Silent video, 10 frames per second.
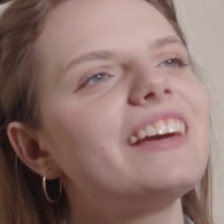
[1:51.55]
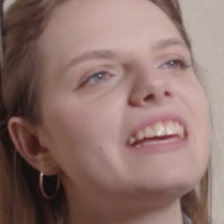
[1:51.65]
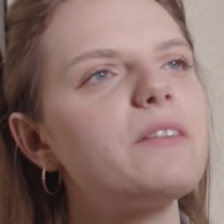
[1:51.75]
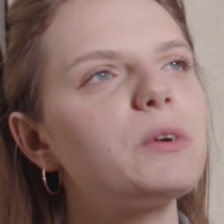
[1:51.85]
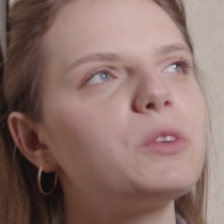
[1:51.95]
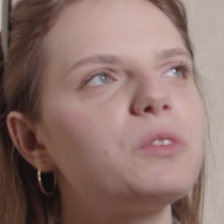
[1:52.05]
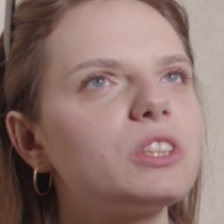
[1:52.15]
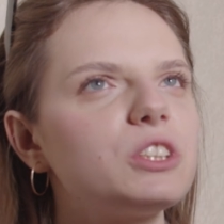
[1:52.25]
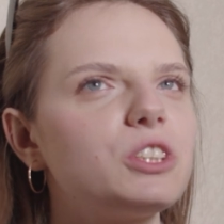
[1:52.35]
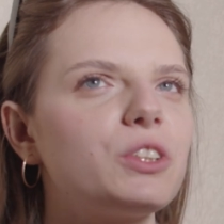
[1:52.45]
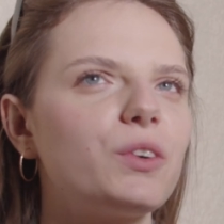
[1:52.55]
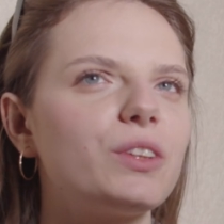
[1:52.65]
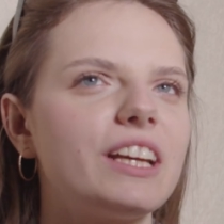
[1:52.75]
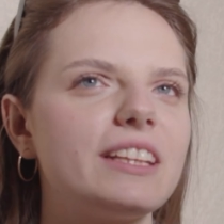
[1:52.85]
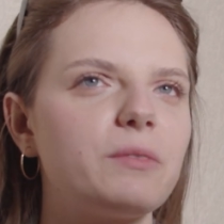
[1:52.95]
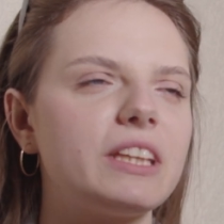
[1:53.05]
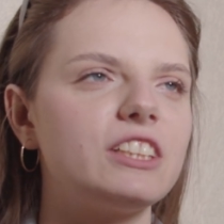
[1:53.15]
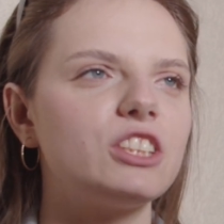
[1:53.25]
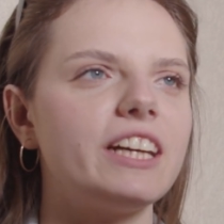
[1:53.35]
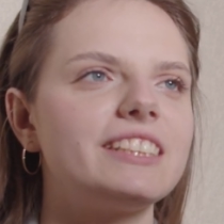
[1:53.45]
я подумала, что надо бы
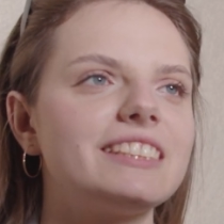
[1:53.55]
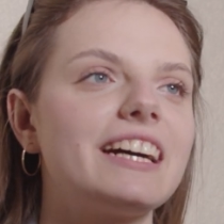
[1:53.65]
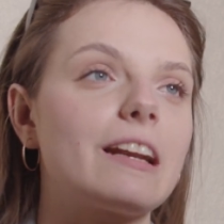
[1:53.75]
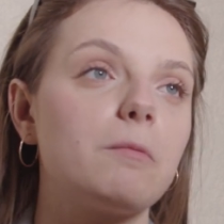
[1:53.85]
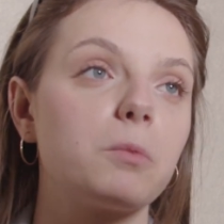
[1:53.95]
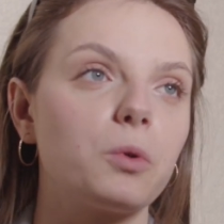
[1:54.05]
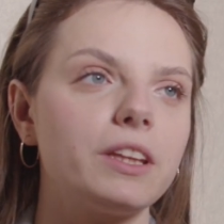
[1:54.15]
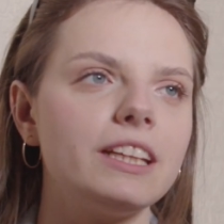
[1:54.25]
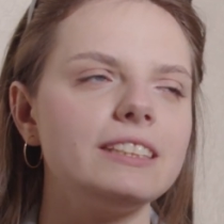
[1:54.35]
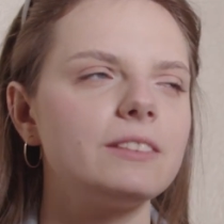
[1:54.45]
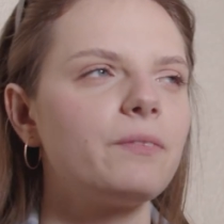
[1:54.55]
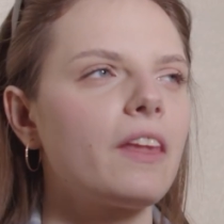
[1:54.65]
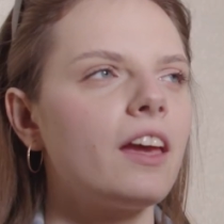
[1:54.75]
начать работать.